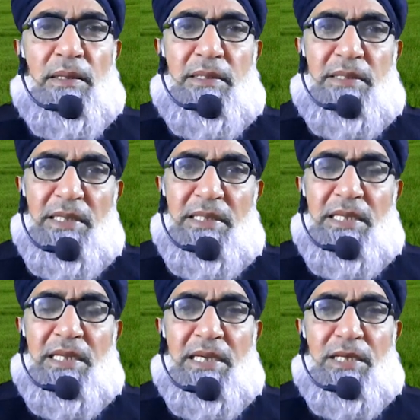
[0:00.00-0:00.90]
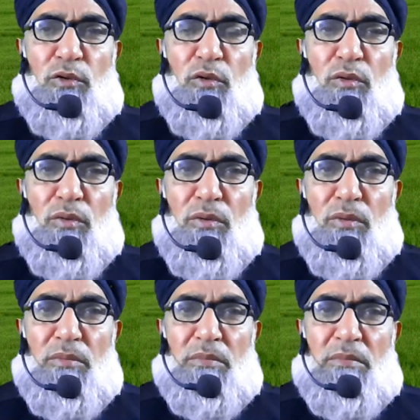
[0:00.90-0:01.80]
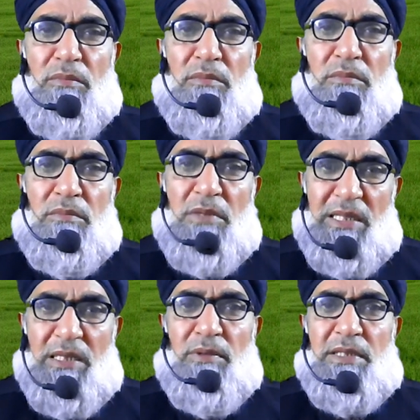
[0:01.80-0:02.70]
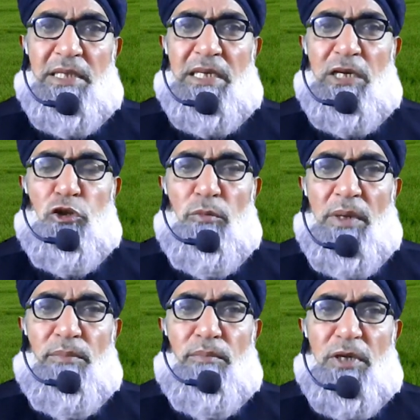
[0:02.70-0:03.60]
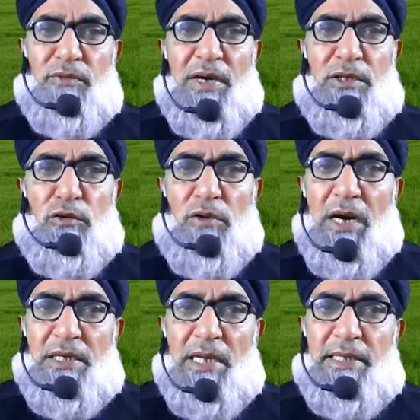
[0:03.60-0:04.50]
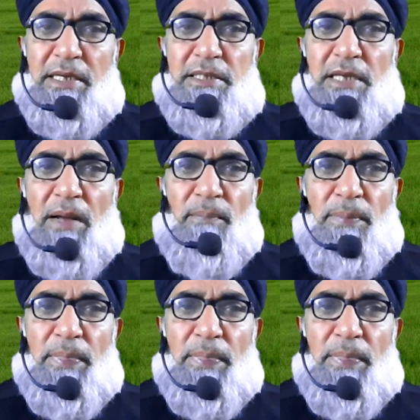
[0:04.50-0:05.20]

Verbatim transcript: इसलिए जिन खेतों को गंदम के जिन खेतों में मतवाजन खुराक डाली गई है